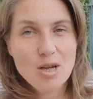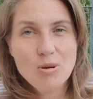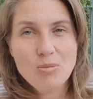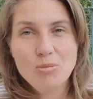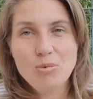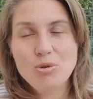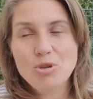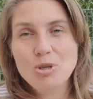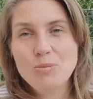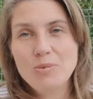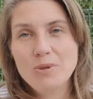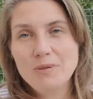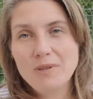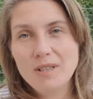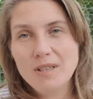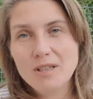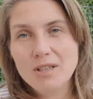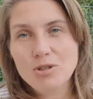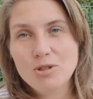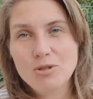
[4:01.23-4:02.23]
Мы уже
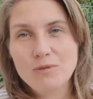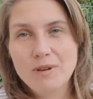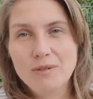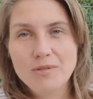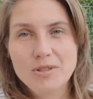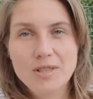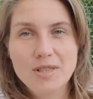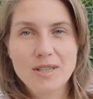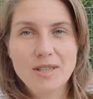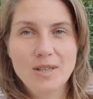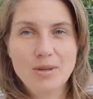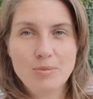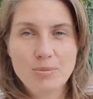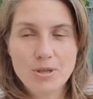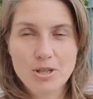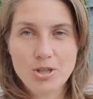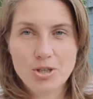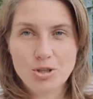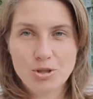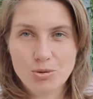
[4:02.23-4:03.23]
привыкли, что во всех
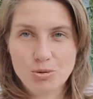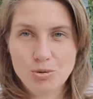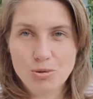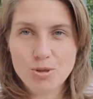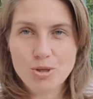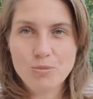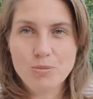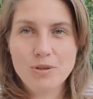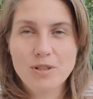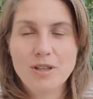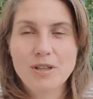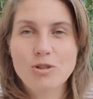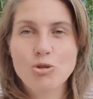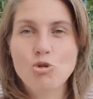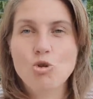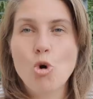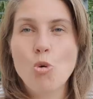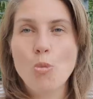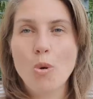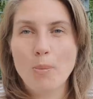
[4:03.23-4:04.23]
притчах Господа
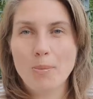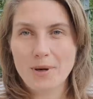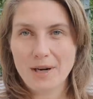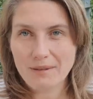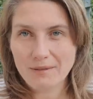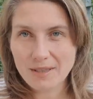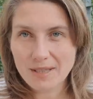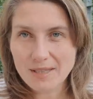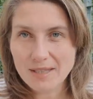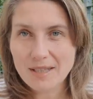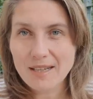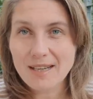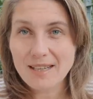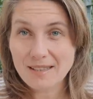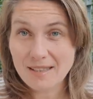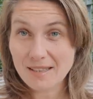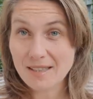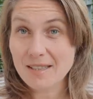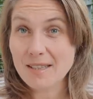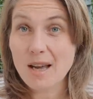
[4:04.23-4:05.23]
домоправитель –
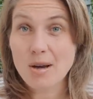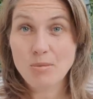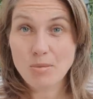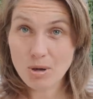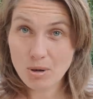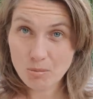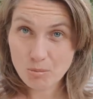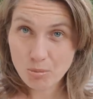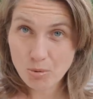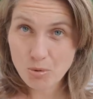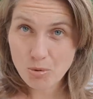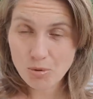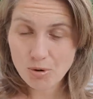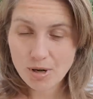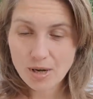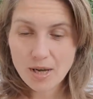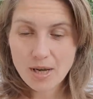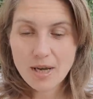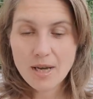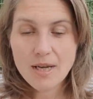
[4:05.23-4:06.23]
это сам Бог.
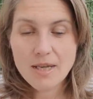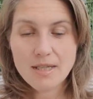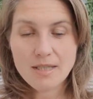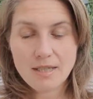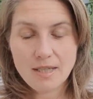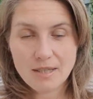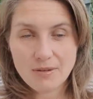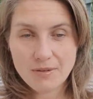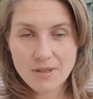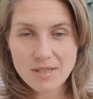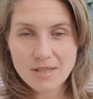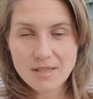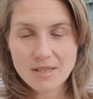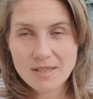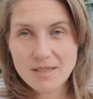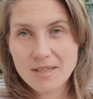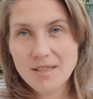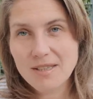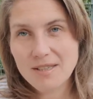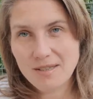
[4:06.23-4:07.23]
Соответственно,
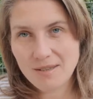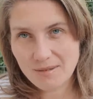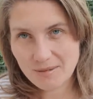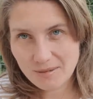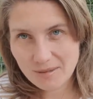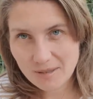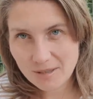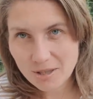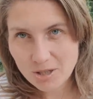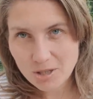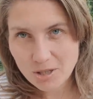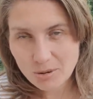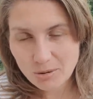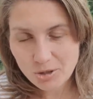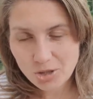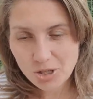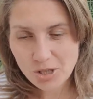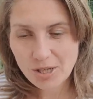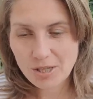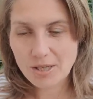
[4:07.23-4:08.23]
здесь не
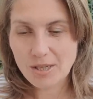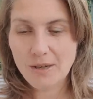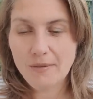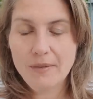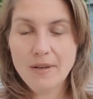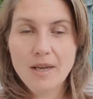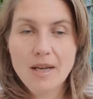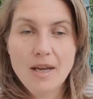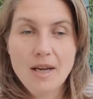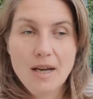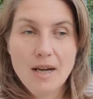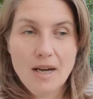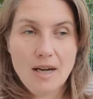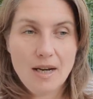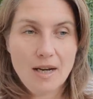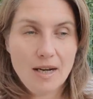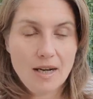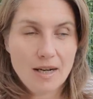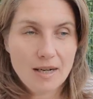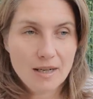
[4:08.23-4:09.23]
исключение.
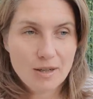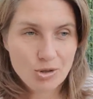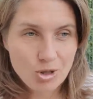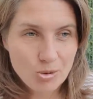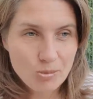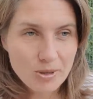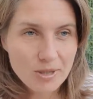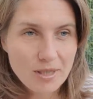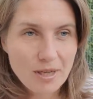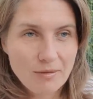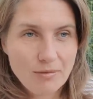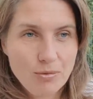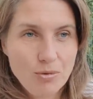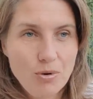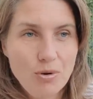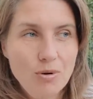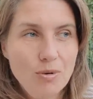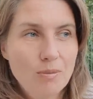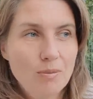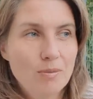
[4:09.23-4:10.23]
А, кроме
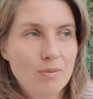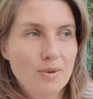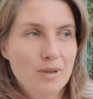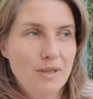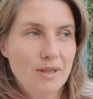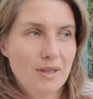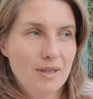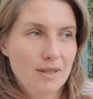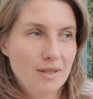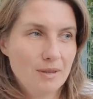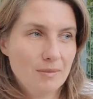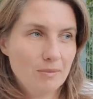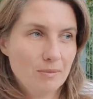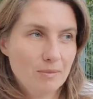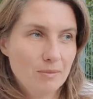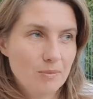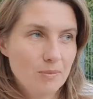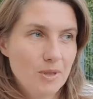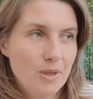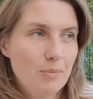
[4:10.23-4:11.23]
того, а,
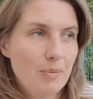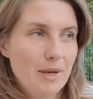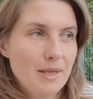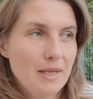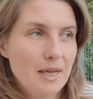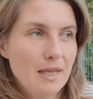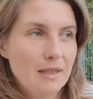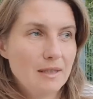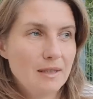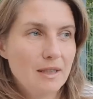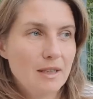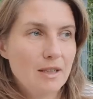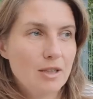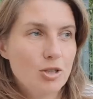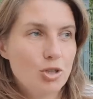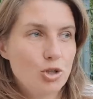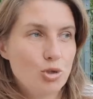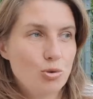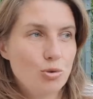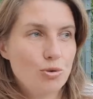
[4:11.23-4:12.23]
непонятно,
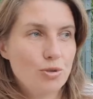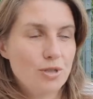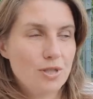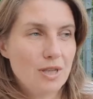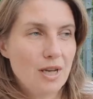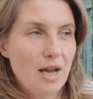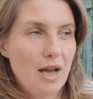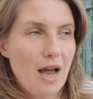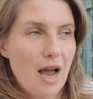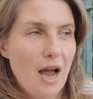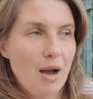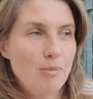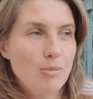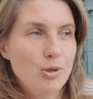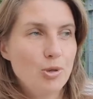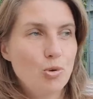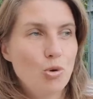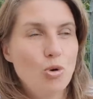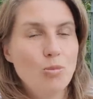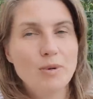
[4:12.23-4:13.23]
что за
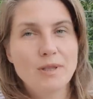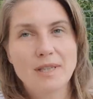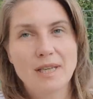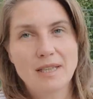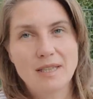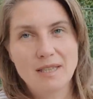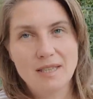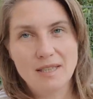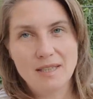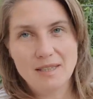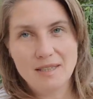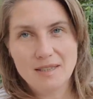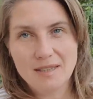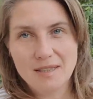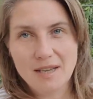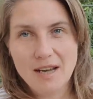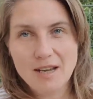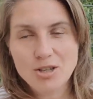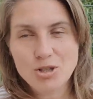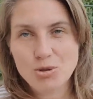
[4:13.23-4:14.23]
объемы такие,
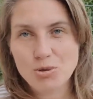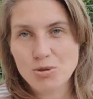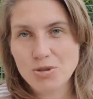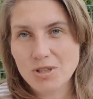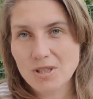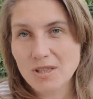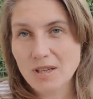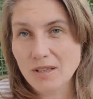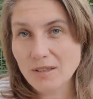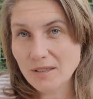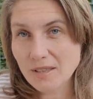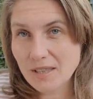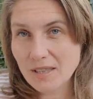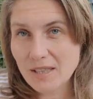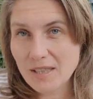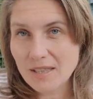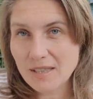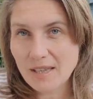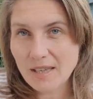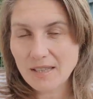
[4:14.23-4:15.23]
да, что за
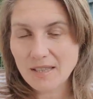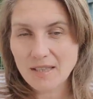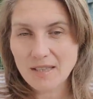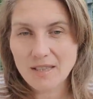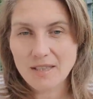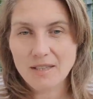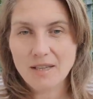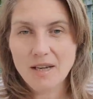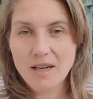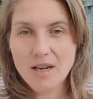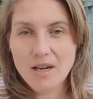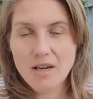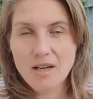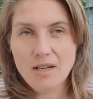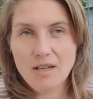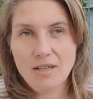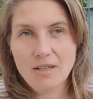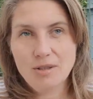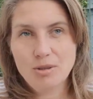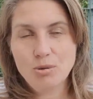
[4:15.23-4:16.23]
долги такие.
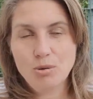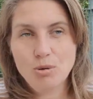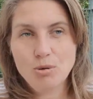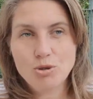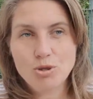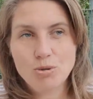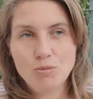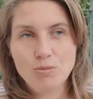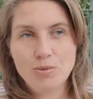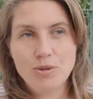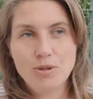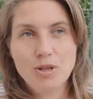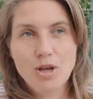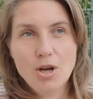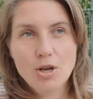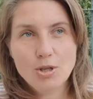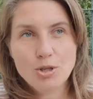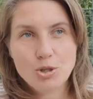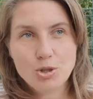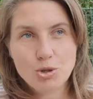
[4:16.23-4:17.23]
А, должен был
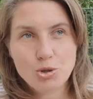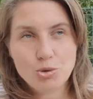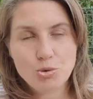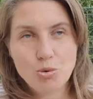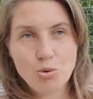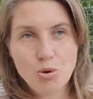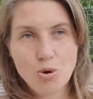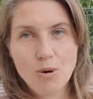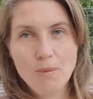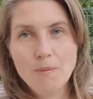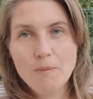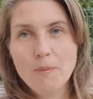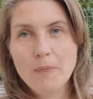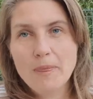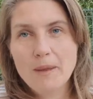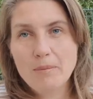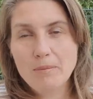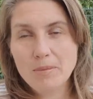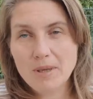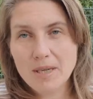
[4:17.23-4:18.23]
100
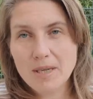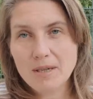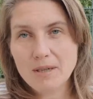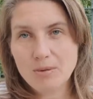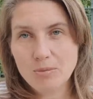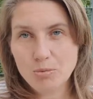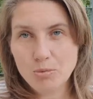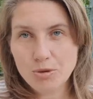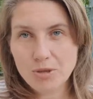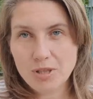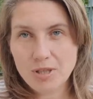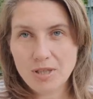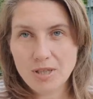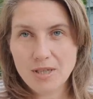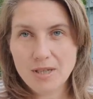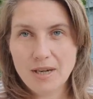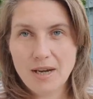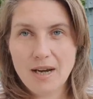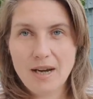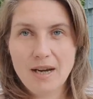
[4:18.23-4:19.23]
мер
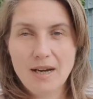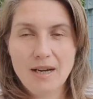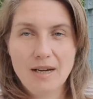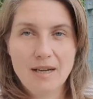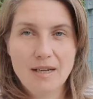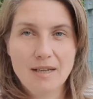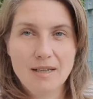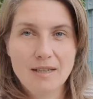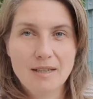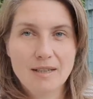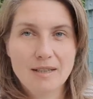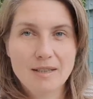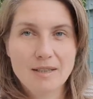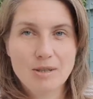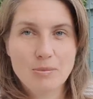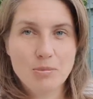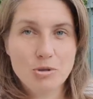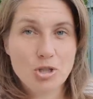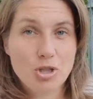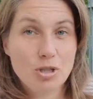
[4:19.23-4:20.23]
муки, а,
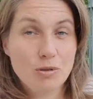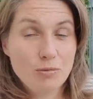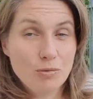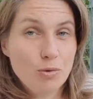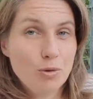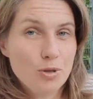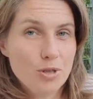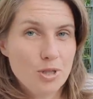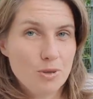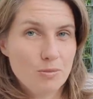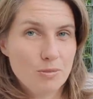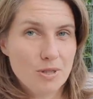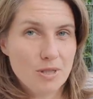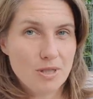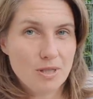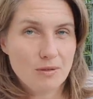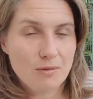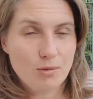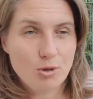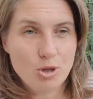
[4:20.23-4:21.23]
напиши
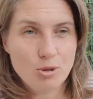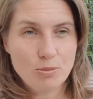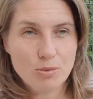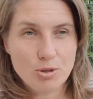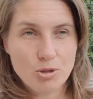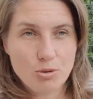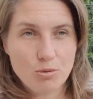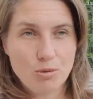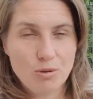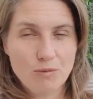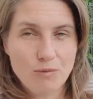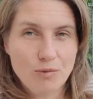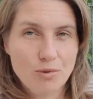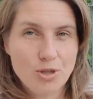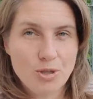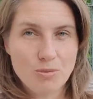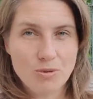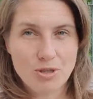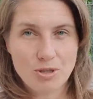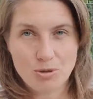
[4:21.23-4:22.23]
80, вроде бы 100 и
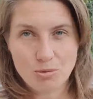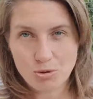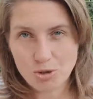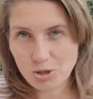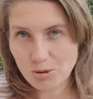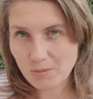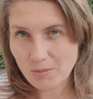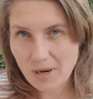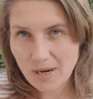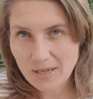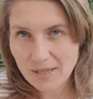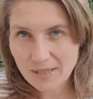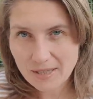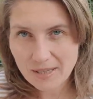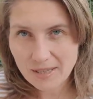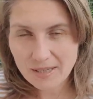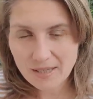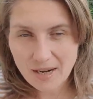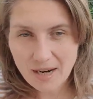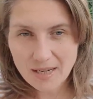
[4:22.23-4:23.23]
80 это очень
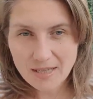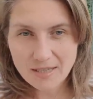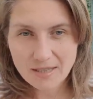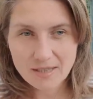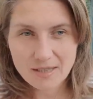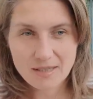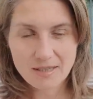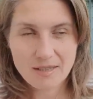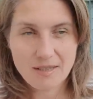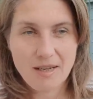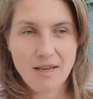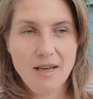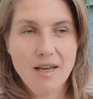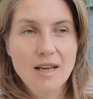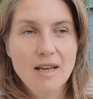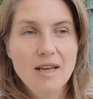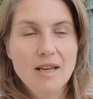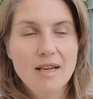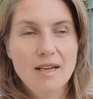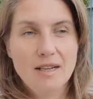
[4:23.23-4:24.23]
маленькая разница, да,
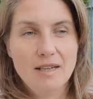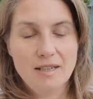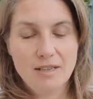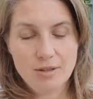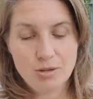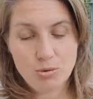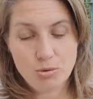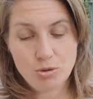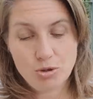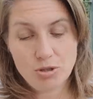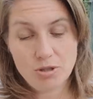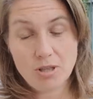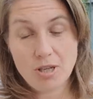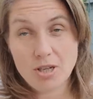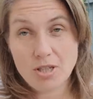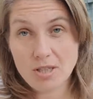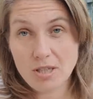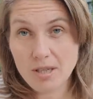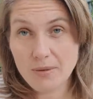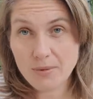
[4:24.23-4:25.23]
а, точно
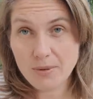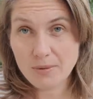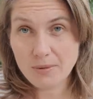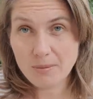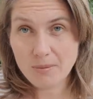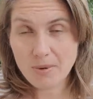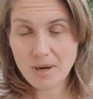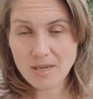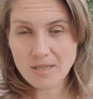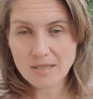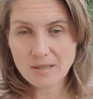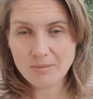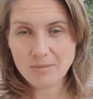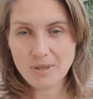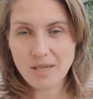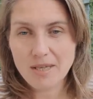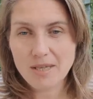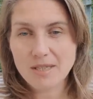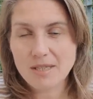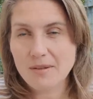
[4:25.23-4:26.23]
так же с оливковым маслом,
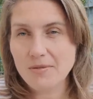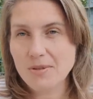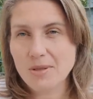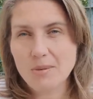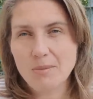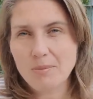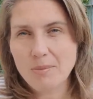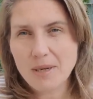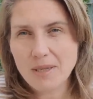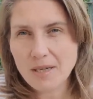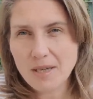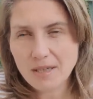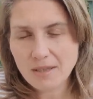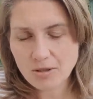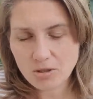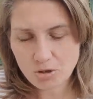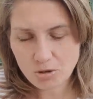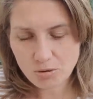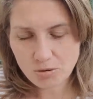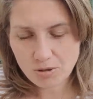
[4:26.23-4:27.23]
да, не совсем
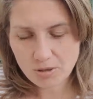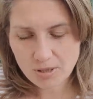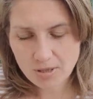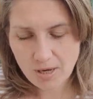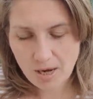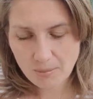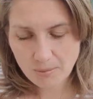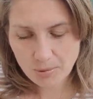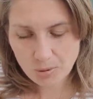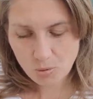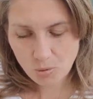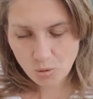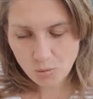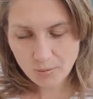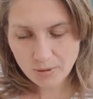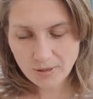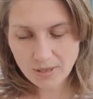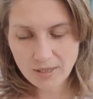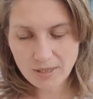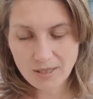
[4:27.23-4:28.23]
понятно, что это за
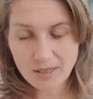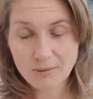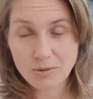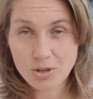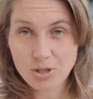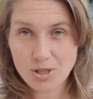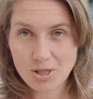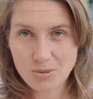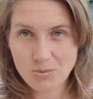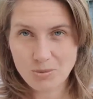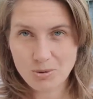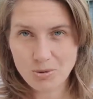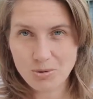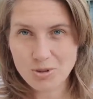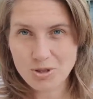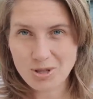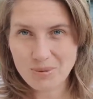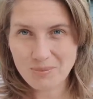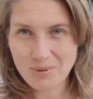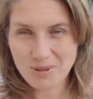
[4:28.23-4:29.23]
объемы такие, вот сейчас мы
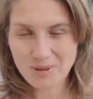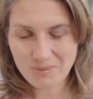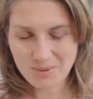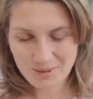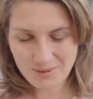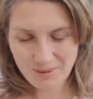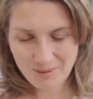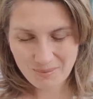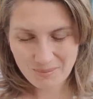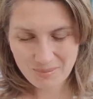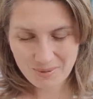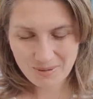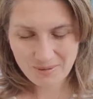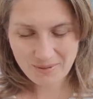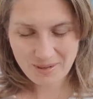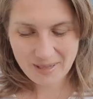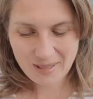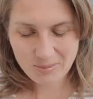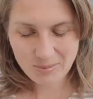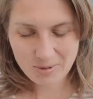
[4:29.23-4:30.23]
тоже об этом с вами
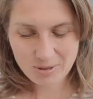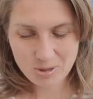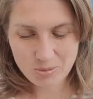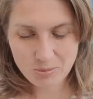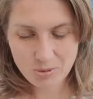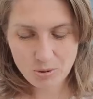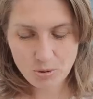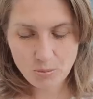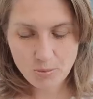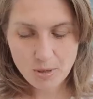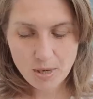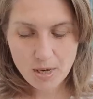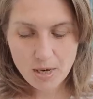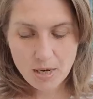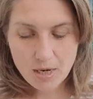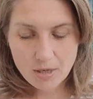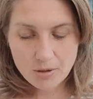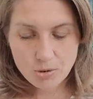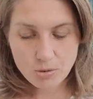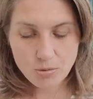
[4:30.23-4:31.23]
поговорим, разберем.
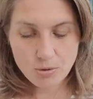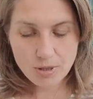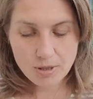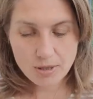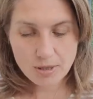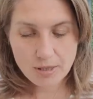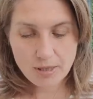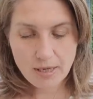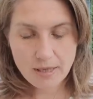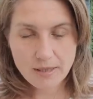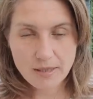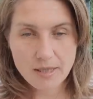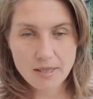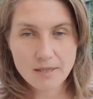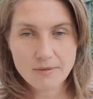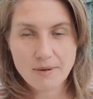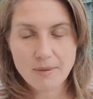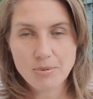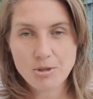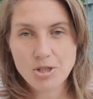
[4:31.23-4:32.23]
Ну и,
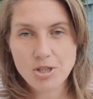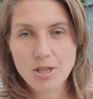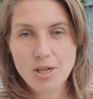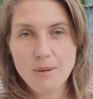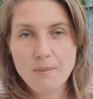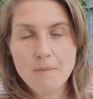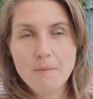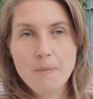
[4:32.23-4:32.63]
наконец, вообще